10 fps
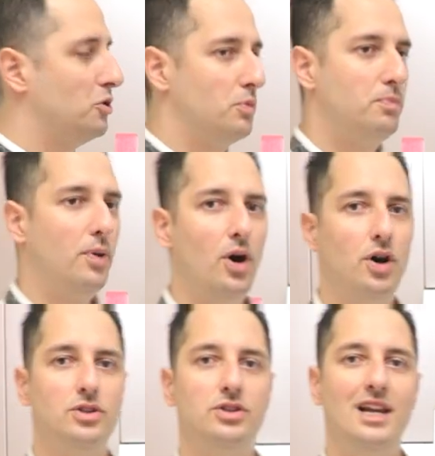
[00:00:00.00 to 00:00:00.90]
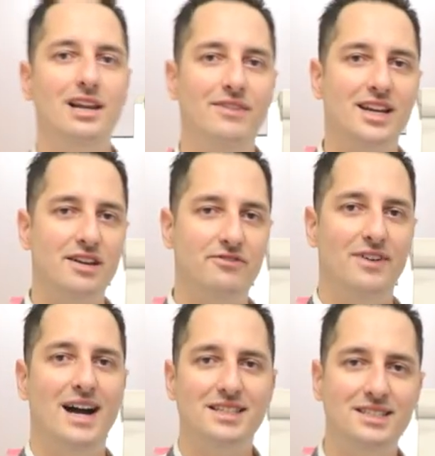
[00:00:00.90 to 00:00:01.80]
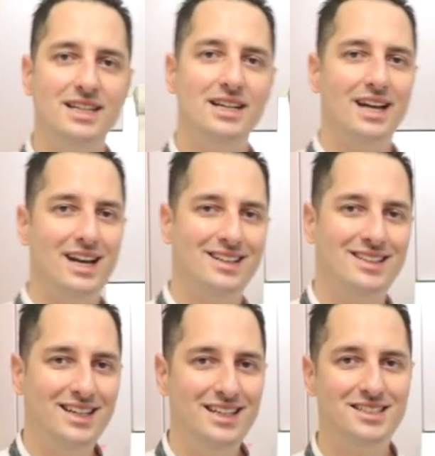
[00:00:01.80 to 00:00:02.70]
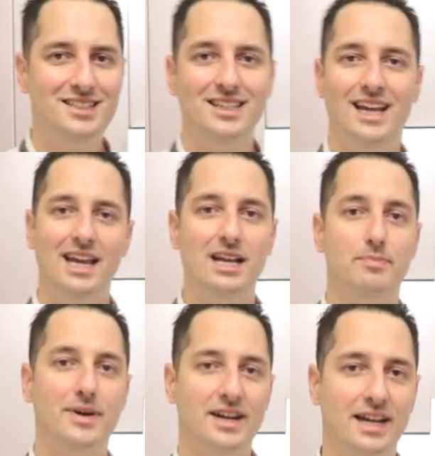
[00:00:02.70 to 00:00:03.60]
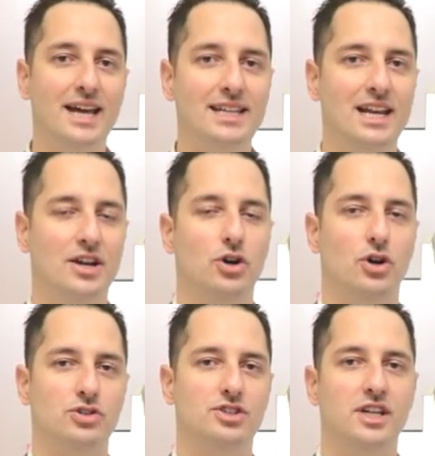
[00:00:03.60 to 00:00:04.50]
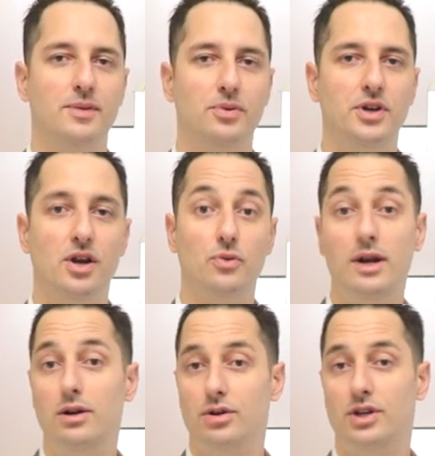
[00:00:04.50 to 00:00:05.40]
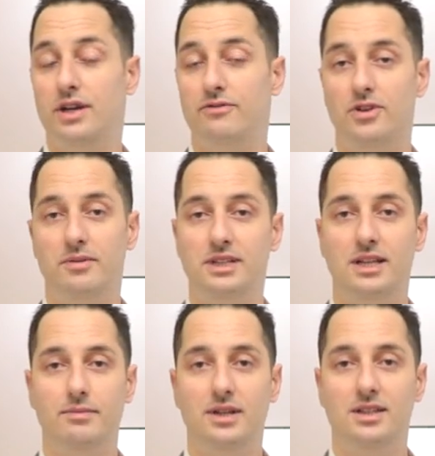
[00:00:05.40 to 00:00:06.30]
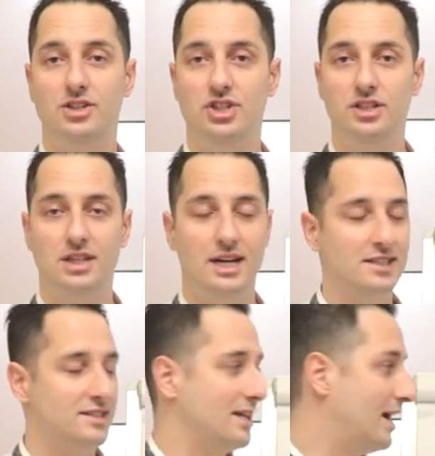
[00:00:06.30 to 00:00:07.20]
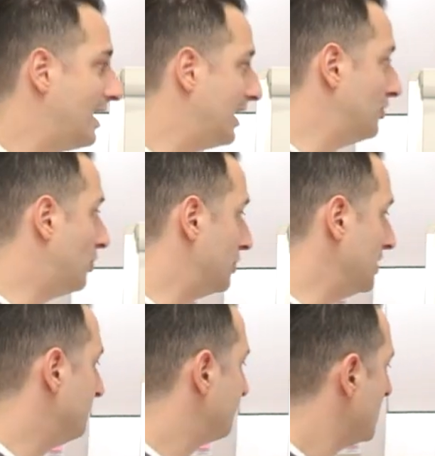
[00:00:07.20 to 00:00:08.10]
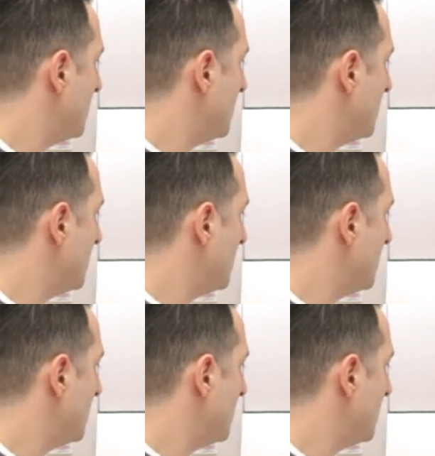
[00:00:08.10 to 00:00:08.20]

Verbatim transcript: un po' delle varie fasi, caratteristiche, il perché delle cose, che poi è quello che fondamentalmente ci interessa a noi.